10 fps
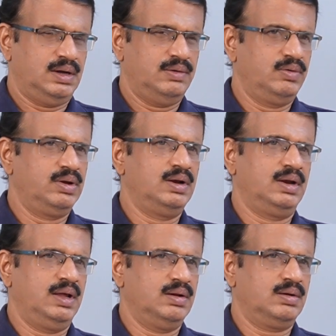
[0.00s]
అవి
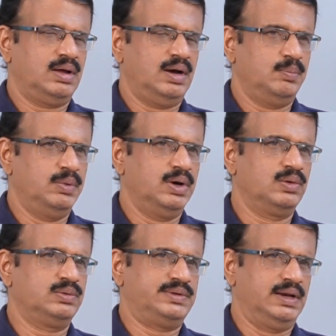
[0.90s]
నేను నా
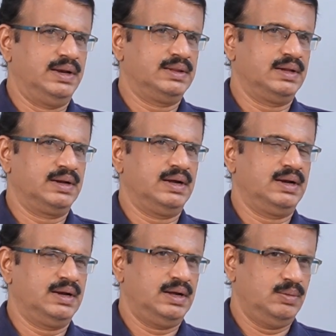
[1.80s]
అభిమానులు చేయలేదని
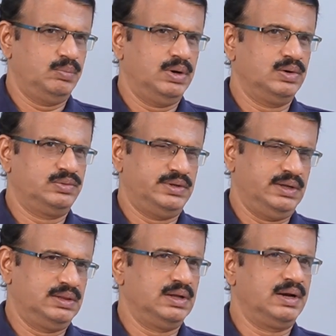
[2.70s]
కానీ నా అభిమానులు
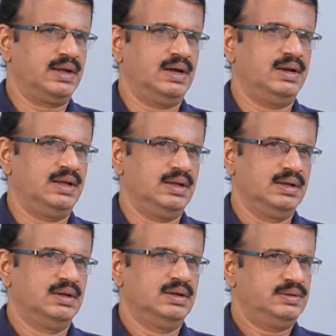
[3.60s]
చేయొద్దని కానీ
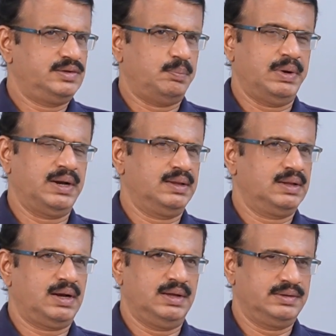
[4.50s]
చెప్పాలి
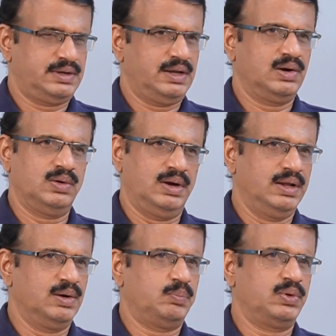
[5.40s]
కదా రాజకీయాల్లో
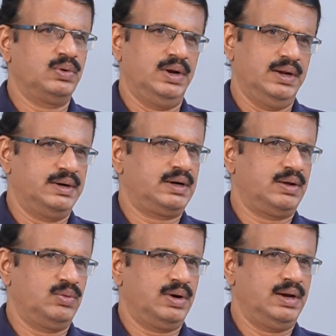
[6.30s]
లేనప్పుడు లేనట్టే
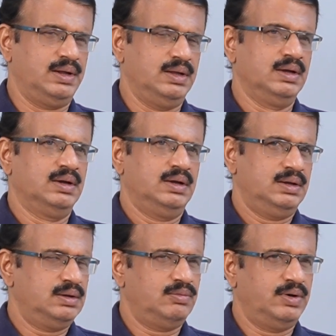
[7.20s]
ఉండాలి
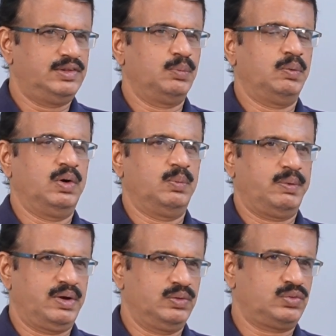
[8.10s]
వైసీపీ వాళ్ళు
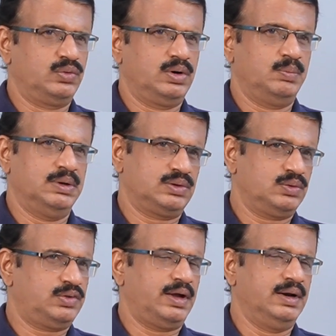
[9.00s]
ఉపయోగించుకుంటే మాత్రం
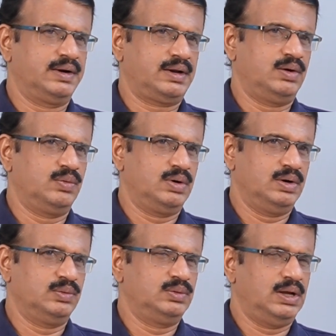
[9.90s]
సైలెంట్గా
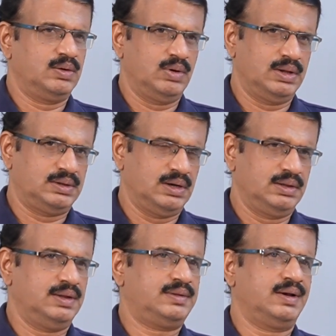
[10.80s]
ఉన్నాడు దానివల్ల
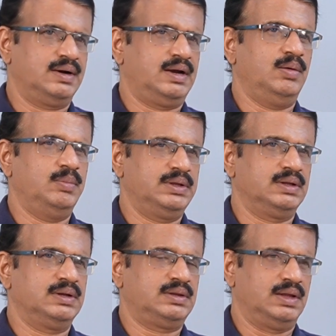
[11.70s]
తెలుగుదేశానికి డ్యామేజ్
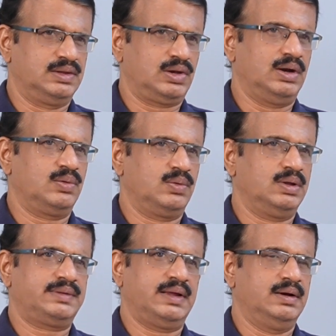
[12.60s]
అని తెలిసినా కూడా
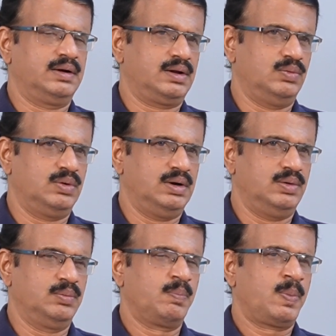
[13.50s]
సైలెంట్గా ఉన్నాడు